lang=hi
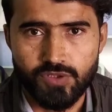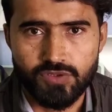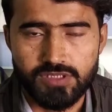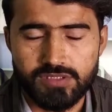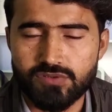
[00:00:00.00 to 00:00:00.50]

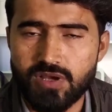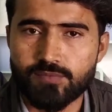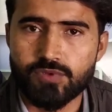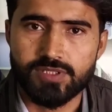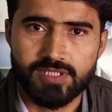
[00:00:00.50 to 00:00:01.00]
बिलोंग करते हो
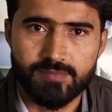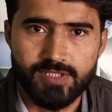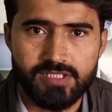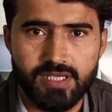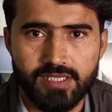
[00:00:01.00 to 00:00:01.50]
आपको हर जगह
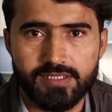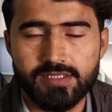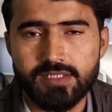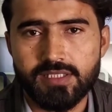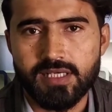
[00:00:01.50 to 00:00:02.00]
मिल जाएगा
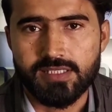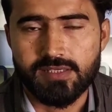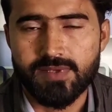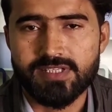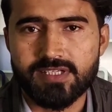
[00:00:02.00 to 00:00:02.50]

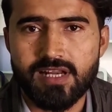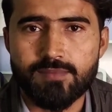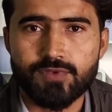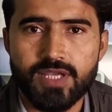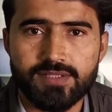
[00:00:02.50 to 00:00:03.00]
अदरवाइज़ अगर
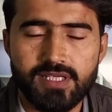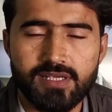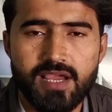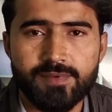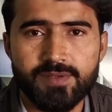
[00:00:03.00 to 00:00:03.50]
आपको ऐसा लग
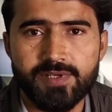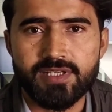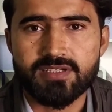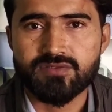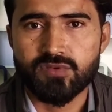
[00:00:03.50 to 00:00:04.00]
रहा है आपके
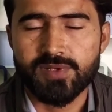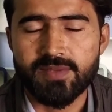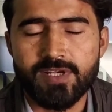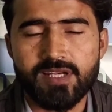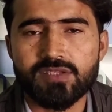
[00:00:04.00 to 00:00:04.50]
मेडिकल स्टोर पर
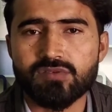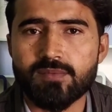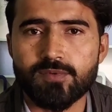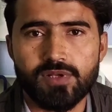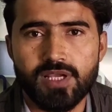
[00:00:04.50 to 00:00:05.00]
नहीं मिल रहा है तो
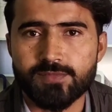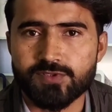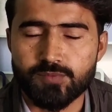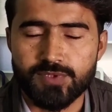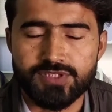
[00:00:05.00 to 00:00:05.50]
आप ऑनलाइन
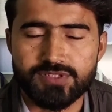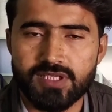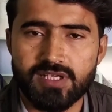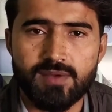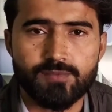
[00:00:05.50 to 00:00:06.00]
इसको परचेस
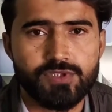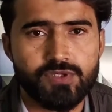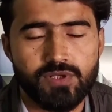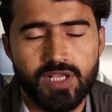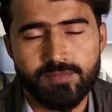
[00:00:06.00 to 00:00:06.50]
कर लें आपको ये
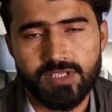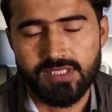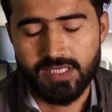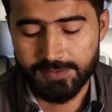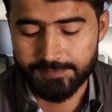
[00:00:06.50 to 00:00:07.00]
ऑनलाइन मिल
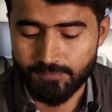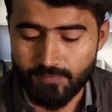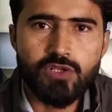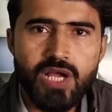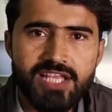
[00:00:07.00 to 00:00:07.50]
जाएगा
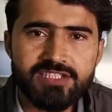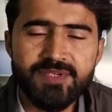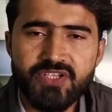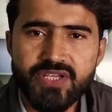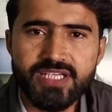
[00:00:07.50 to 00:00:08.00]
आज की
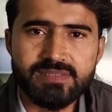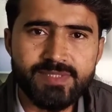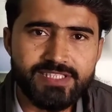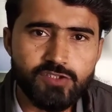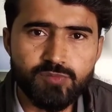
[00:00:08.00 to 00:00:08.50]
वीडियो ये खत्म
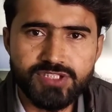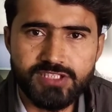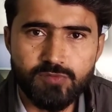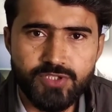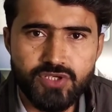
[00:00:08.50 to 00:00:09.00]
करते हैं उम्मीद
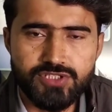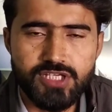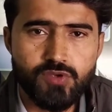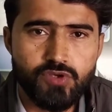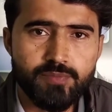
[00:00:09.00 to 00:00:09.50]
करता हूँ वीडियो अच्छी
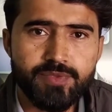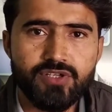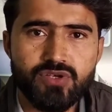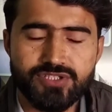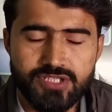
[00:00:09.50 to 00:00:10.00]
लगी होगी
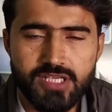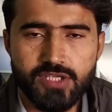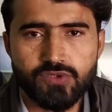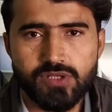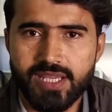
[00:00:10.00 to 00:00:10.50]
वीडियो अच्छी
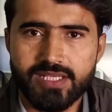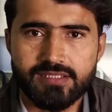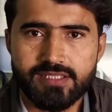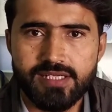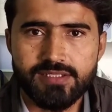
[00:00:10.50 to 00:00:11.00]
लगी हो तो लाइक
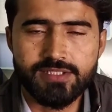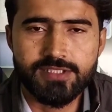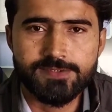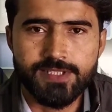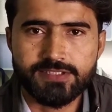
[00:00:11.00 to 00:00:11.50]
कर देना
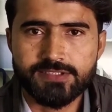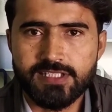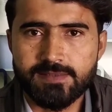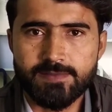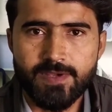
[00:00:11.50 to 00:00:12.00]
साथ के
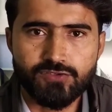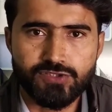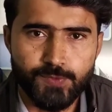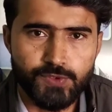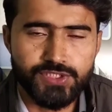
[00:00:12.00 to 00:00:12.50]
साथ अपने भाई को
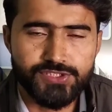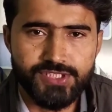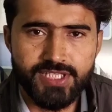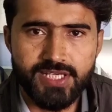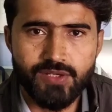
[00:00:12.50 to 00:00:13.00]
सपोर्ट करते
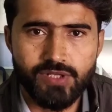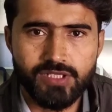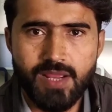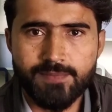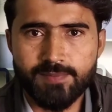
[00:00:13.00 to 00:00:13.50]
चले जाना और
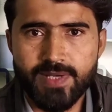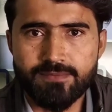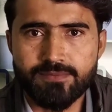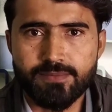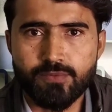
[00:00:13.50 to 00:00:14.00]
अगर आपके माइंड
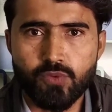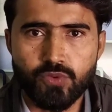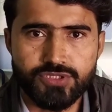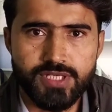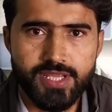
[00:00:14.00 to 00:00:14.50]
में फिर भी वो
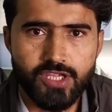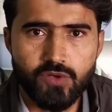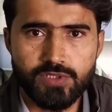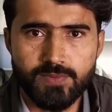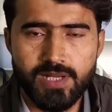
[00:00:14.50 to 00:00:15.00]
क्वेश्चन रह गया
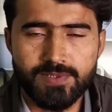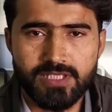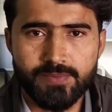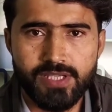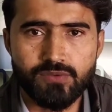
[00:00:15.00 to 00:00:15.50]
हो मुझे मैं ना
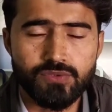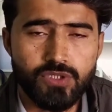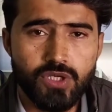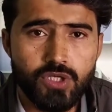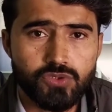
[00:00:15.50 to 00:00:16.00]
बता पाया हूँ
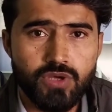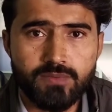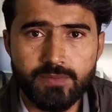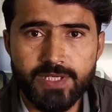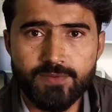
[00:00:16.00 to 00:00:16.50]
तो
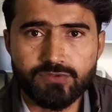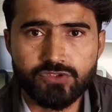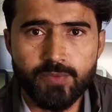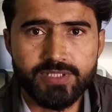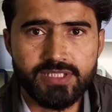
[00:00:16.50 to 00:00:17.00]
आप कमेंट बॉक्स
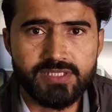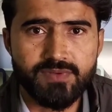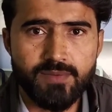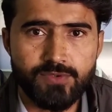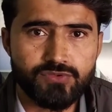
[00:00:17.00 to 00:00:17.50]
कमेंट कर दें
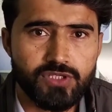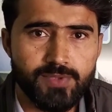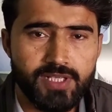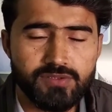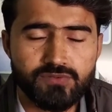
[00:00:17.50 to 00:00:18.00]
वहाँ पर उसका
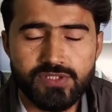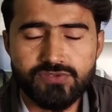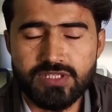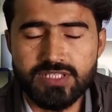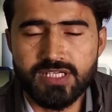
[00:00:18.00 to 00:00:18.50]
रिप्लाई दे दूँगा तो
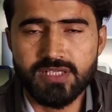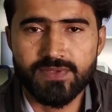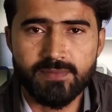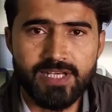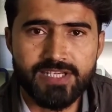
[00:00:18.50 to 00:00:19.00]
चलिए कल
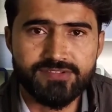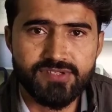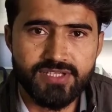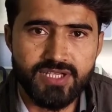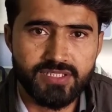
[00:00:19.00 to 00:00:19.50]
फिर मिलेंगे किसी
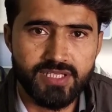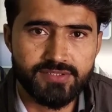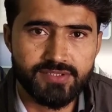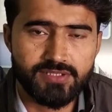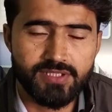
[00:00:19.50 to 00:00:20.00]
नई
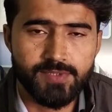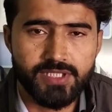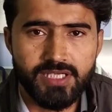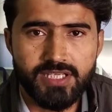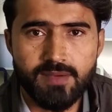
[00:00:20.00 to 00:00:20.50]
जानकारी के साथ तब
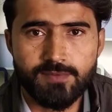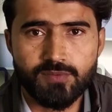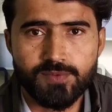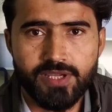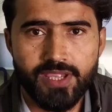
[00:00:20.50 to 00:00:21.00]
तक के लिए आप
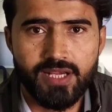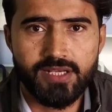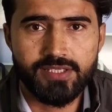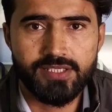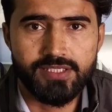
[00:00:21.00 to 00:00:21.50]
लोग अपना ख्याल
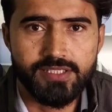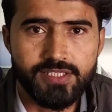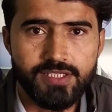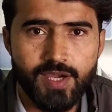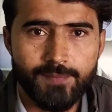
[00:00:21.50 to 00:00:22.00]
रखिए
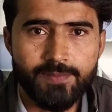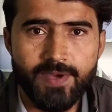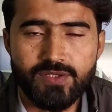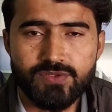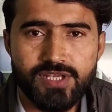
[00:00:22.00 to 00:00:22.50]
अपने
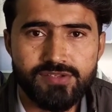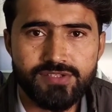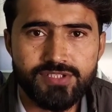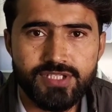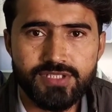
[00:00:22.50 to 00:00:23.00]
भाई को इजाज़त
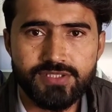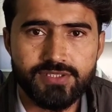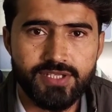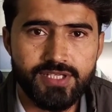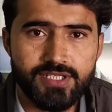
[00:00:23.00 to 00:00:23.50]
दीजिए
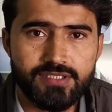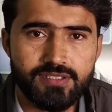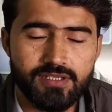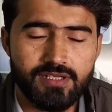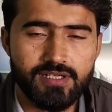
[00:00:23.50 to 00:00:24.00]
ठीक है
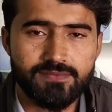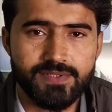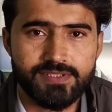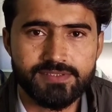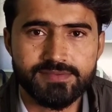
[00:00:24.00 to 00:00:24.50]
अल्लाह
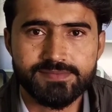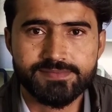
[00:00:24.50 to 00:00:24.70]
हाफिज़